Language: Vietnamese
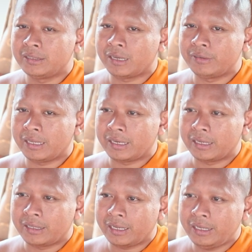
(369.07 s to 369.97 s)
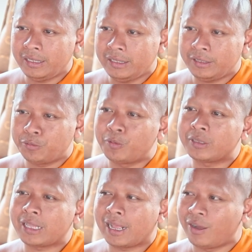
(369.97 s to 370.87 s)
từ nẹt đất tây mua
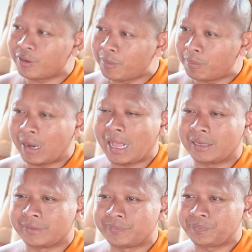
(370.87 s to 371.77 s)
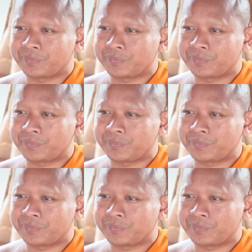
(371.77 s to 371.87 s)
thà oi cầm lăng